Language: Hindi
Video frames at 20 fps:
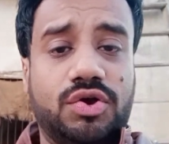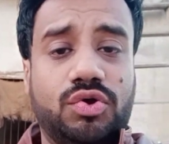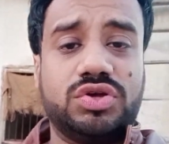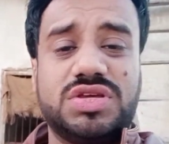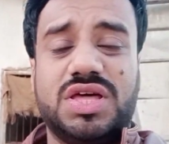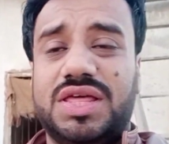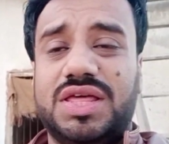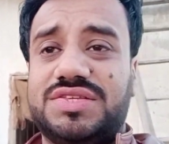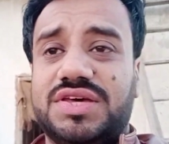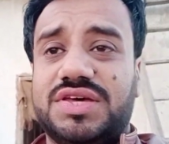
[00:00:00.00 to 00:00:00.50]
के
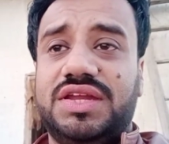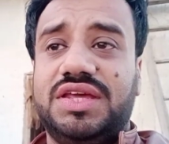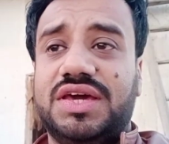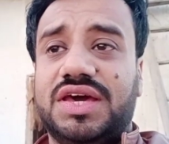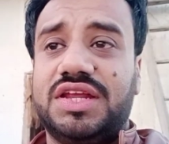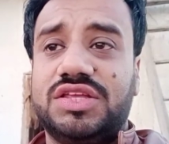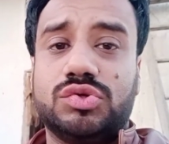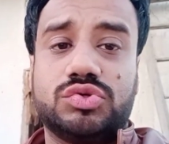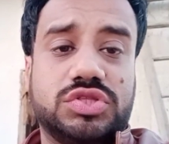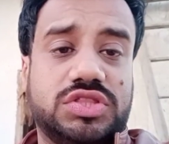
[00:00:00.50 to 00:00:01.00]
साथ ऐसा नहीं
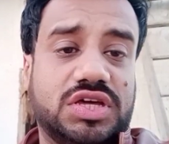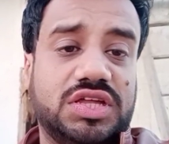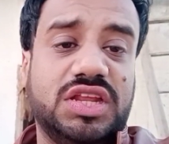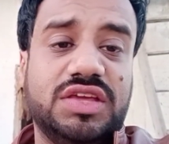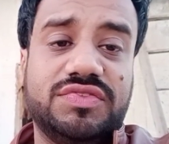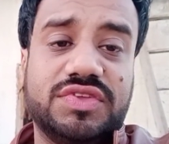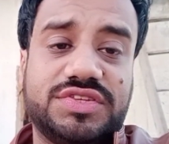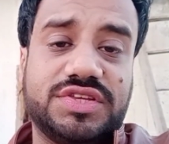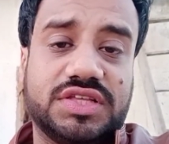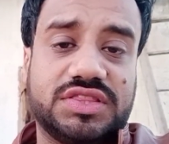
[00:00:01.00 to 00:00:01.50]
करें जो उसे
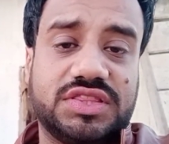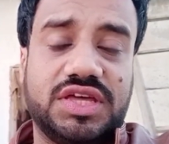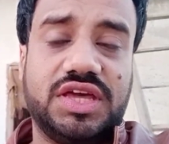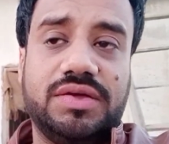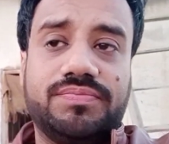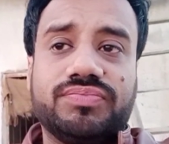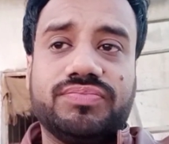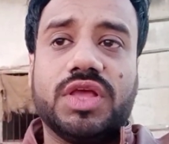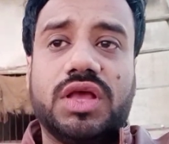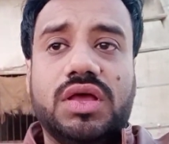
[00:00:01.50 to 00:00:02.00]
तकलीफ़ दे सकता
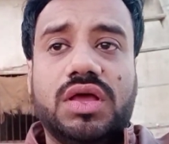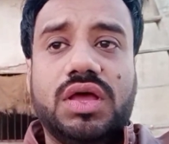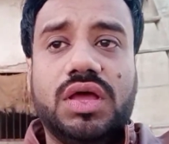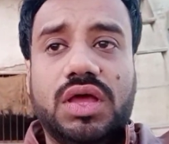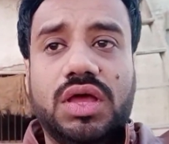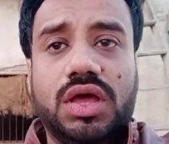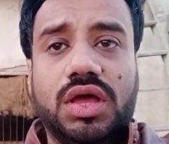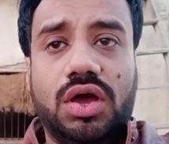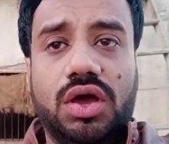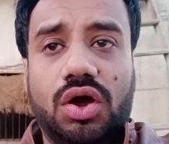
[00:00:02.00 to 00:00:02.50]
है
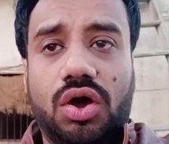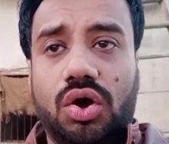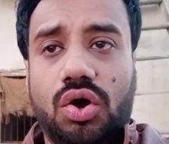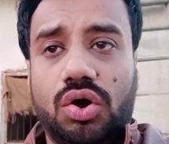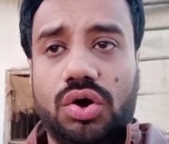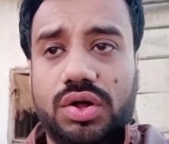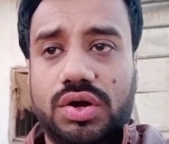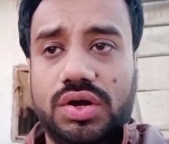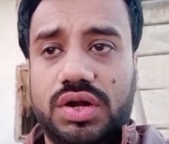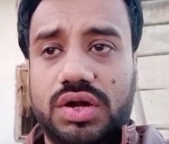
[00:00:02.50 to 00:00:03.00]

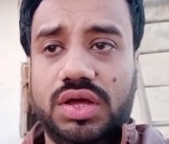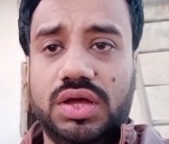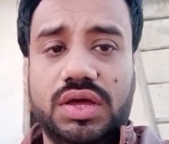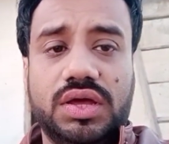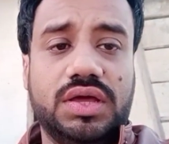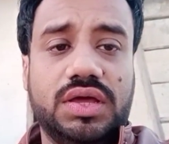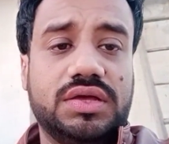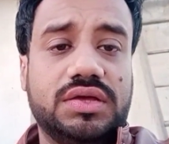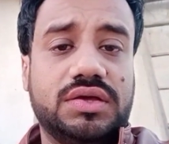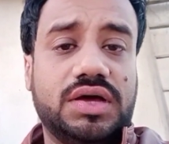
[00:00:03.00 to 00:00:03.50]
और
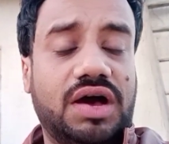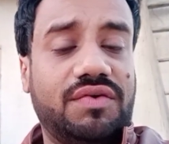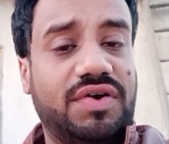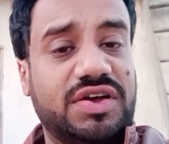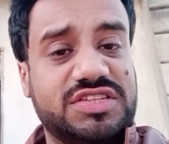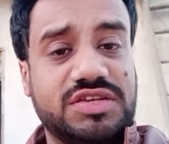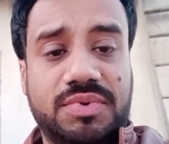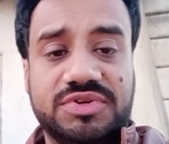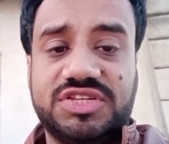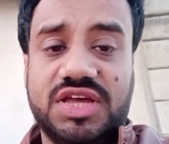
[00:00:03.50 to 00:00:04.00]

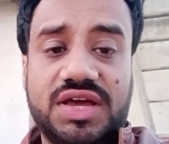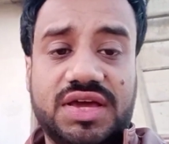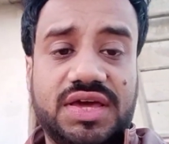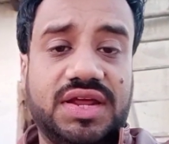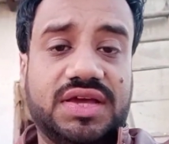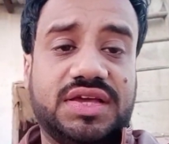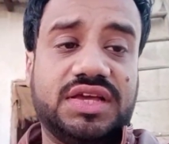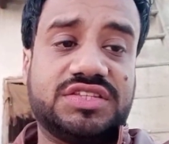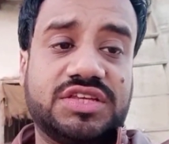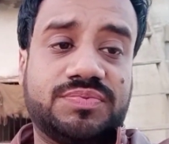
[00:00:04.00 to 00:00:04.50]
हवा से बचा के
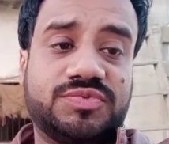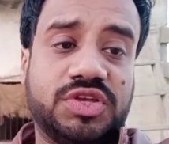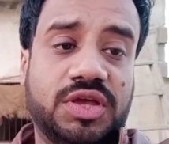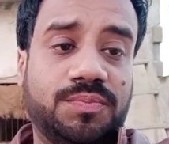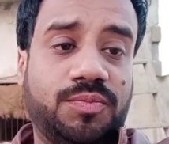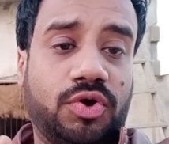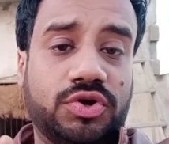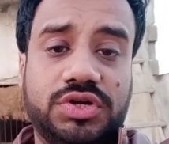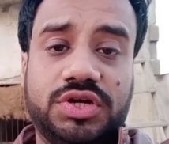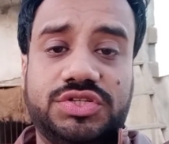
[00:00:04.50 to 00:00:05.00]
रखें सबसे
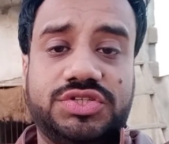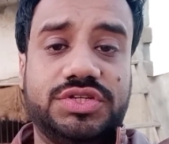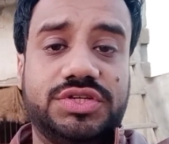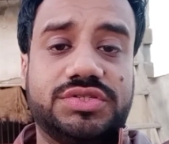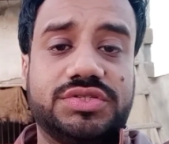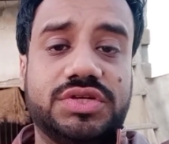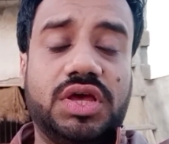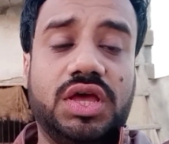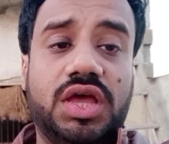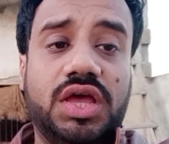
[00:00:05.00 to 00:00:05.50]
इंपॉर्टेंट
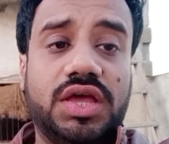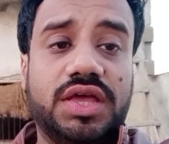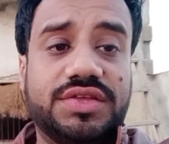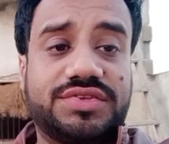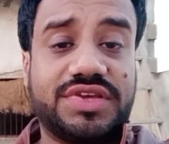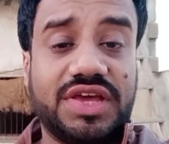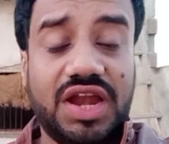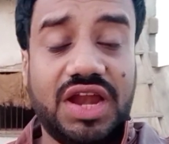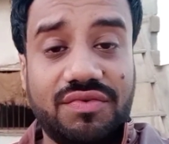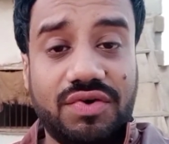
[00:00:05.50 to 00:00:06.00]
चीज़
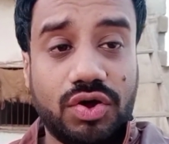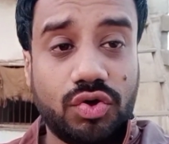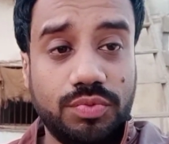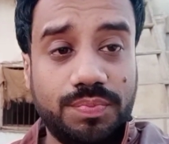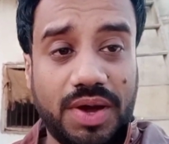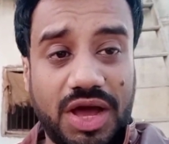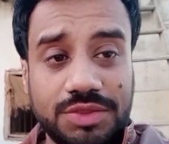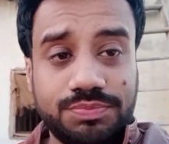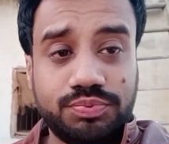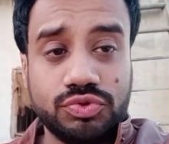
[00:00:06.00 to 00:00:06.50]
इसके अलावा कोई
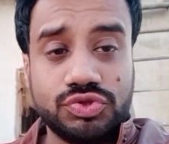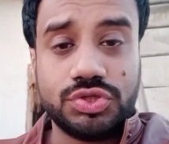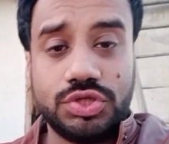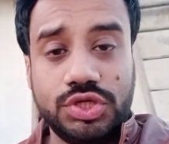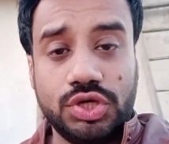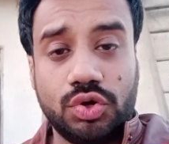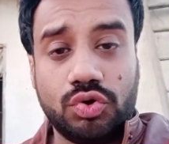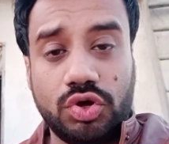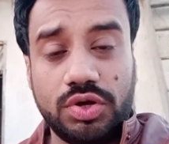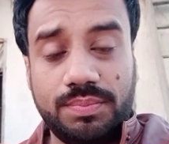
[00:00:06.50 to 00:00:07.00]
बात
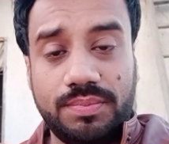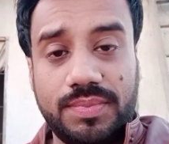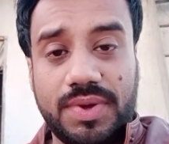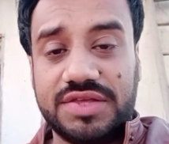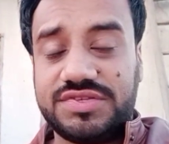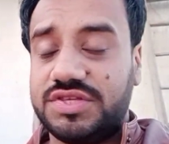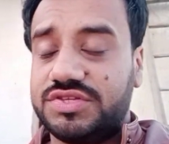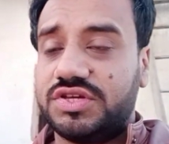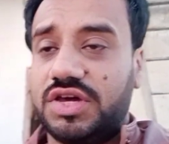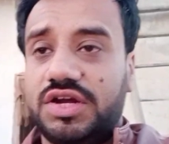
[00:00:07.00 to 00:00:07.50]
पूछनी हो कोई
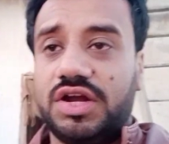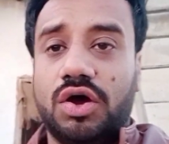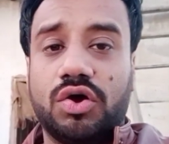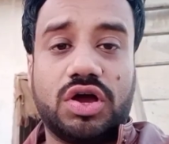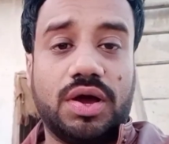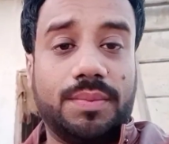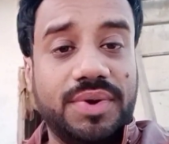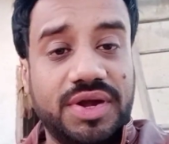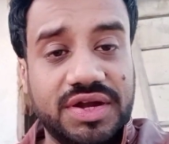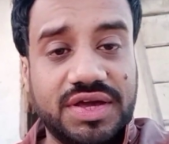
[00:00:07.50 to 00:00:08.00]
मैसेज करना हो
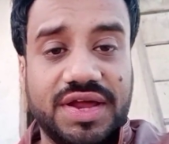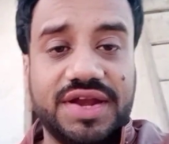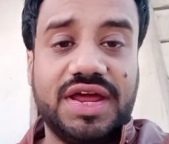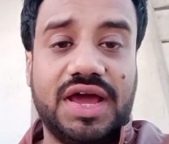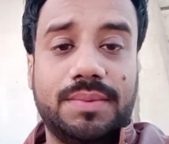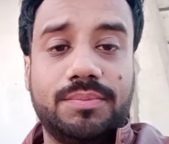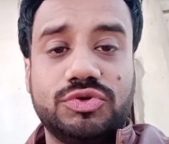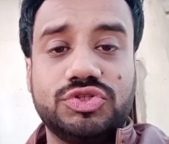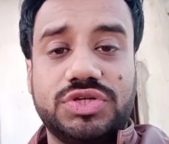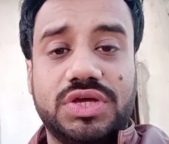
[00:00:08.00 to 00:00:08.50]
कमेंट करें
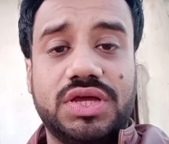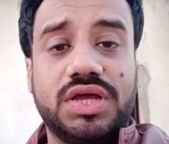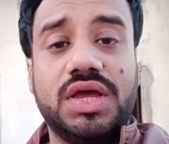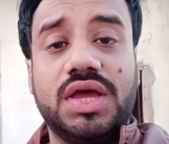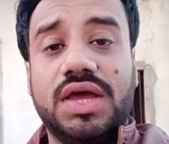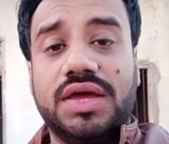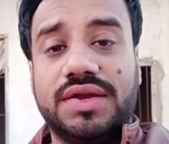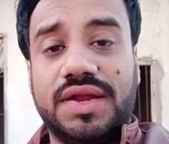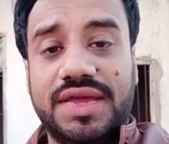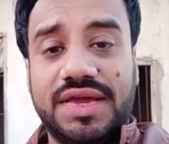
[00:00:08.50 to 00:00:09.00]
आप मुझे
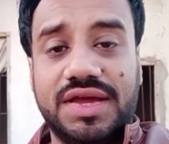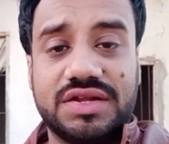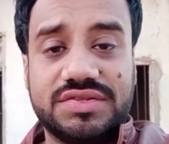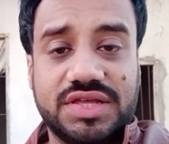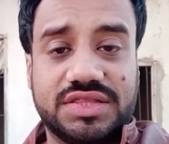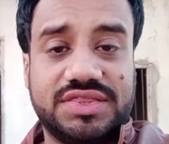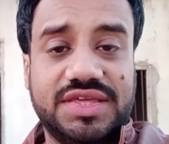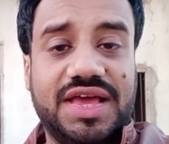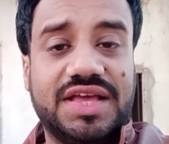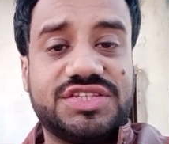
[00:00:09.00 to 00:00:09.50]
नहीं कर
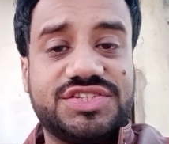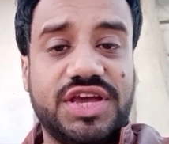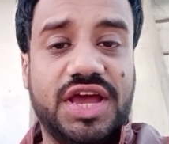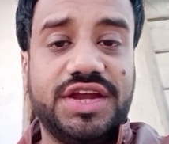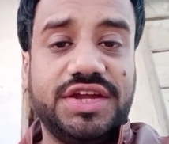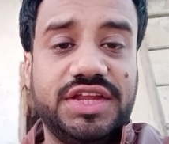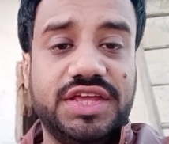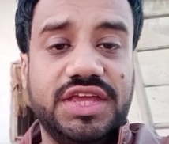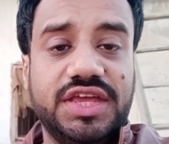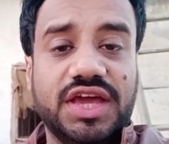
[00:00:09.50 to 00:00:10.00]
सकते एच ए
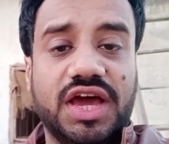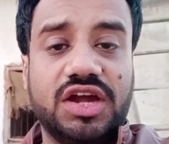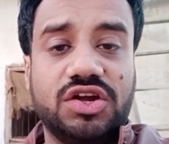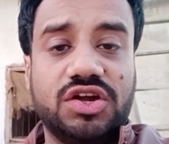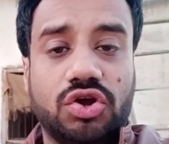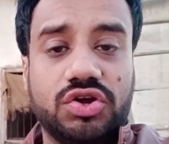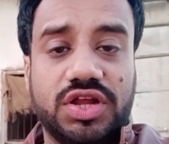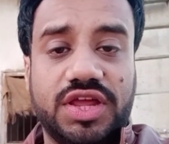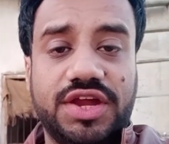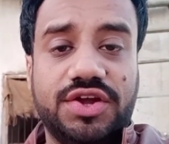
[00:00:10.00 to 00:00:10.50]
आई डी आर
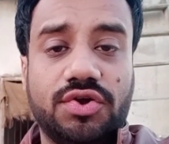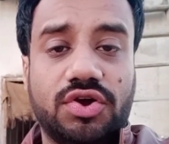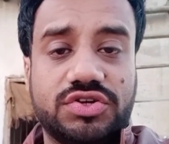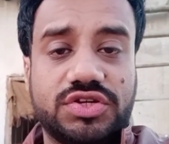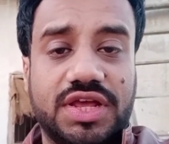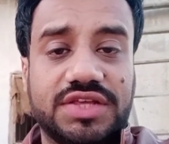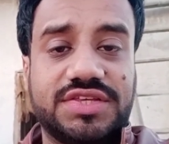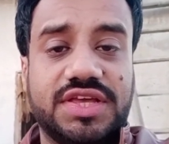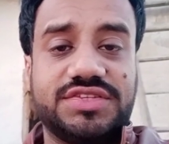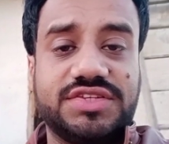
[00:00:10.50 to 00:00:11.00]
डॉट ए
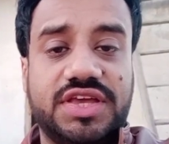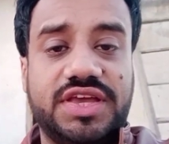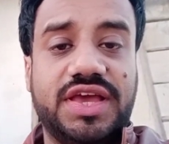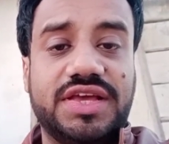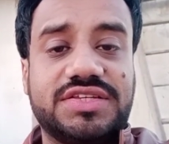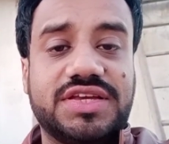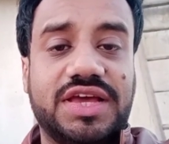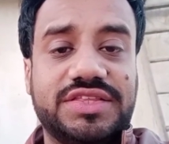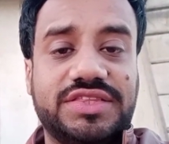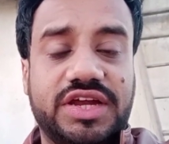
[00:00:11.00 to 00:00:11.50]
डॉट एस एच ए
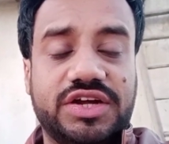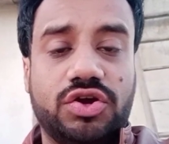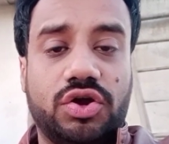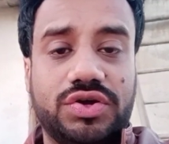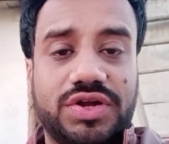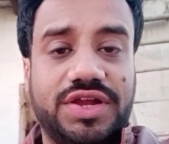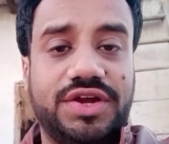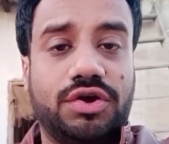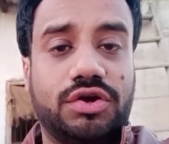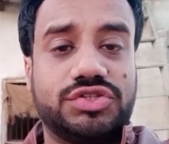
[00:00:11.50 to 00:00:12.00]
एच हैदर
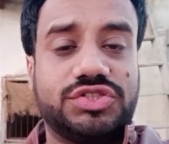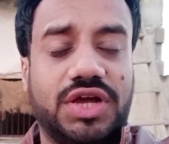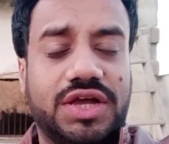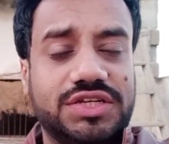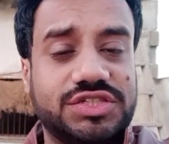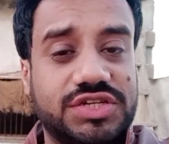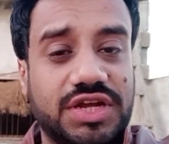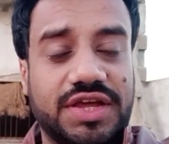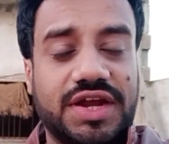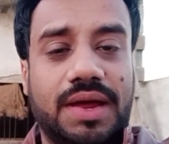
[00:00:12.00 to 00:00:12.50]
डॉट ए डॉट शाह
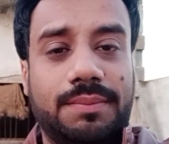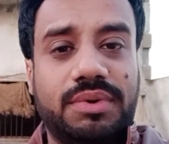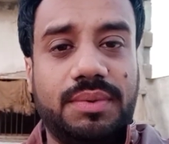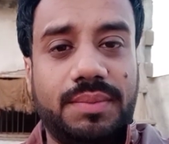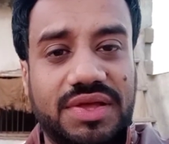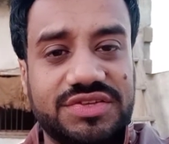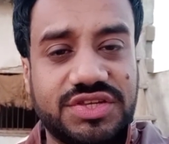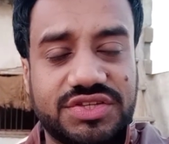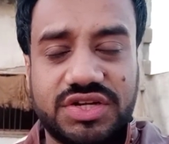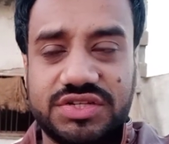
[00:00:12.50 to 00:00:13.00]
इंस्टाग्राम पर
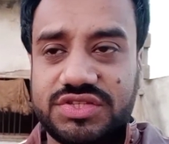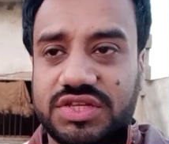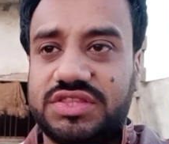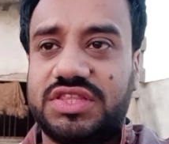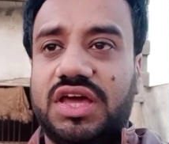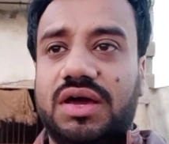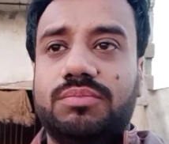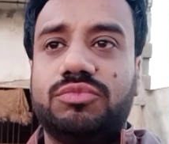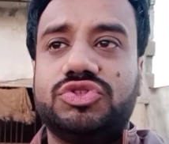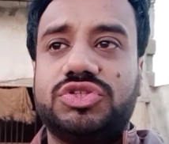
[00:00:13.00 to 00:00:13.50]
मैसेज कर
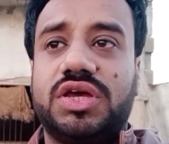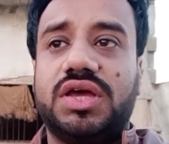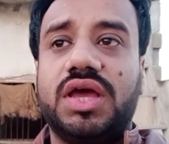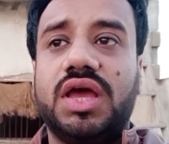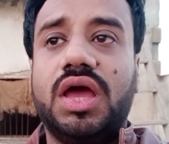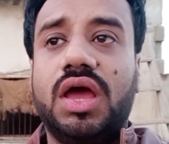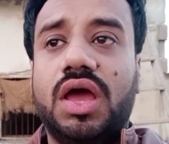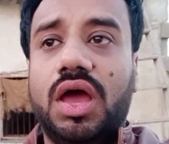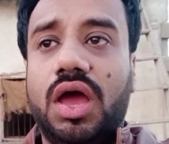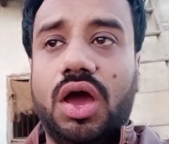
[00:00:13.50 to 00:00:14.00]
सकते हैं आप मुझे
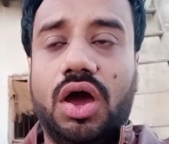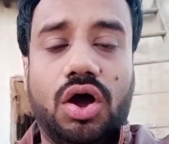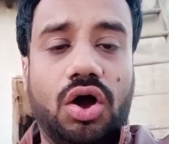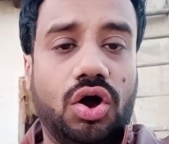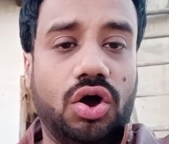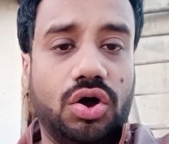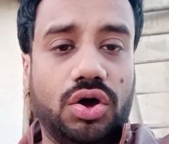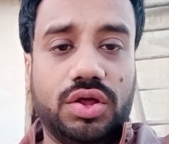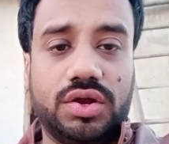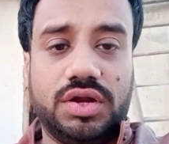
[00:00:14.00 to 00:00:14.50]

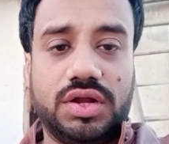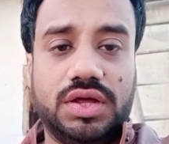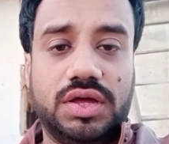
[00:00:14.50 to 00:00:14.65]
और